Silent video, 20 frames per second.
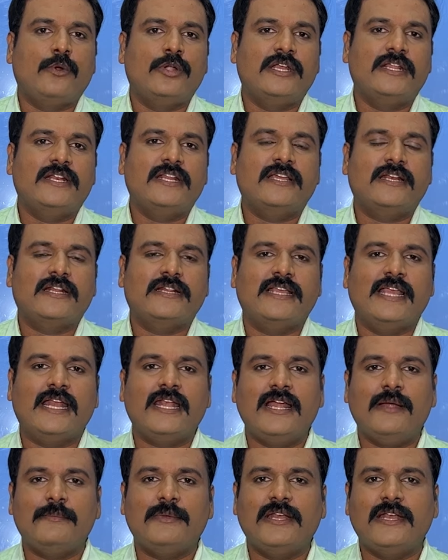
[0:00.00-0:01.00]
ஒன்று இருக்கிறது
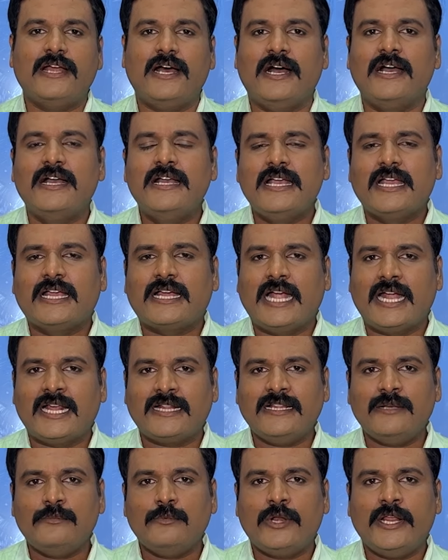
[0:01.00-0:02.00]
என்ன அப்படின்னா
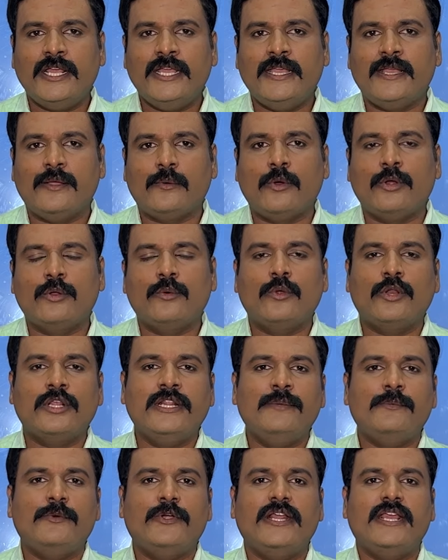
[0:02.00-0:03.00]
கடந்த முறை ஒரு
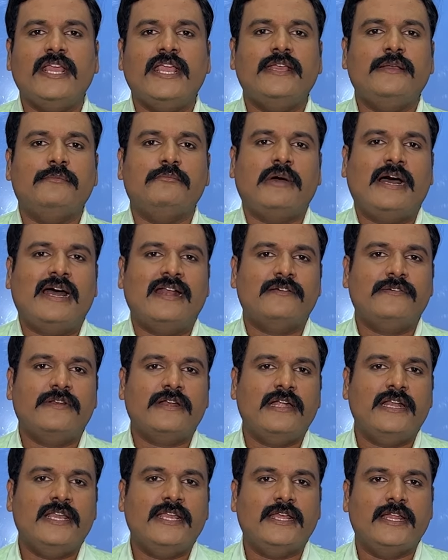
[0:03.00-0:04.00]
உறுதிமொழியை
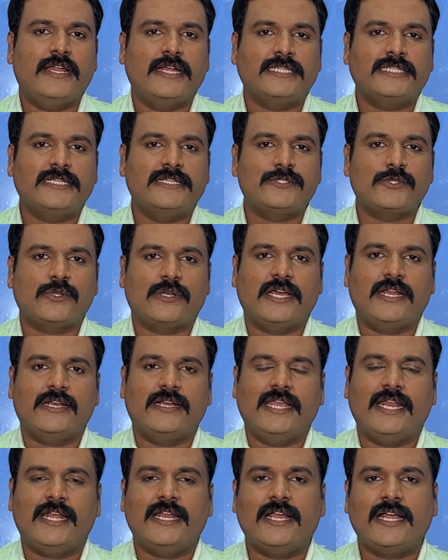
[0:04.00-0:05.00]
மாணவர்களை எடுத்துக்க சொன்னார்
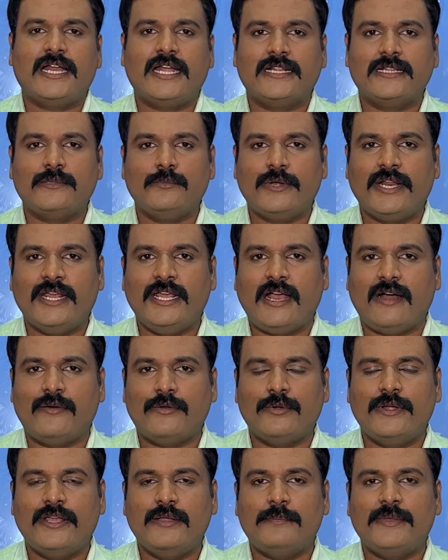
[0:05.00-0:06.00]
ஏன்னா கடந்த முறை
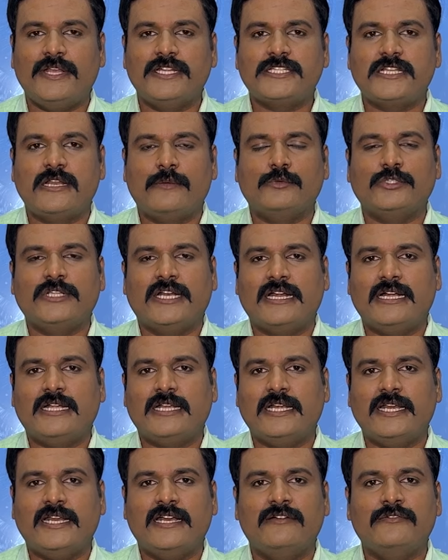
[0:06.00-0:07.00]
அவருடைய பேச்சில் முதற்கட்ட
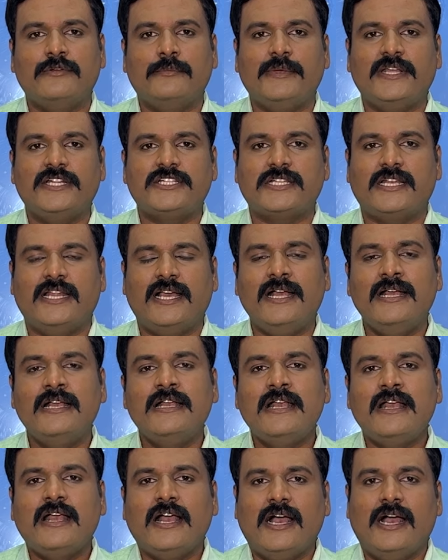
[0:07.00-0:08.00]
நிகழ்வு பேச்சில்
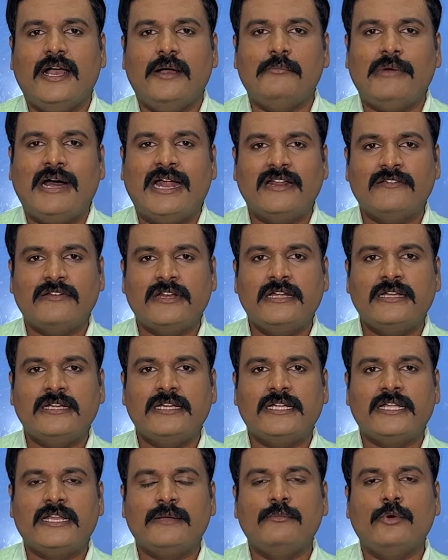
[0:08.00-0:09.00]

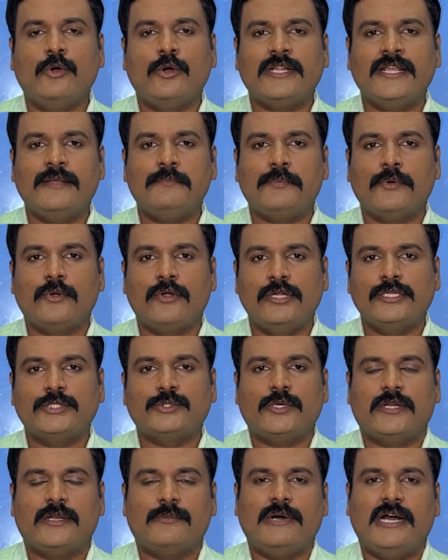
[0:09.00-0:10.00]
மாணவர்கள்கிட்ட போதைப் பொருள்
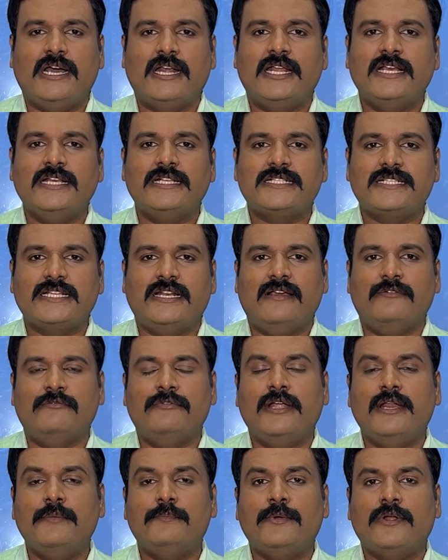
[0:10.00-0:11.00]
தொடர்பான சில
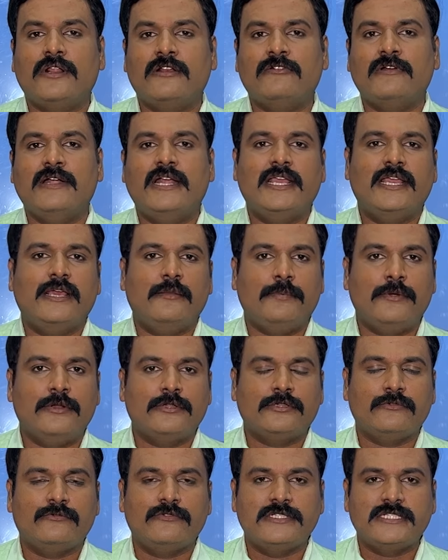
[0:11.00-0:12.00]
விழிப்புணர்வுகளை
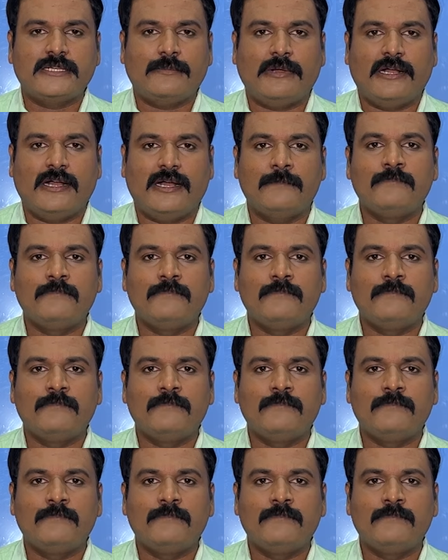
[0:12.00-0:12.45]
ஏற்படுத்தும் விஜமா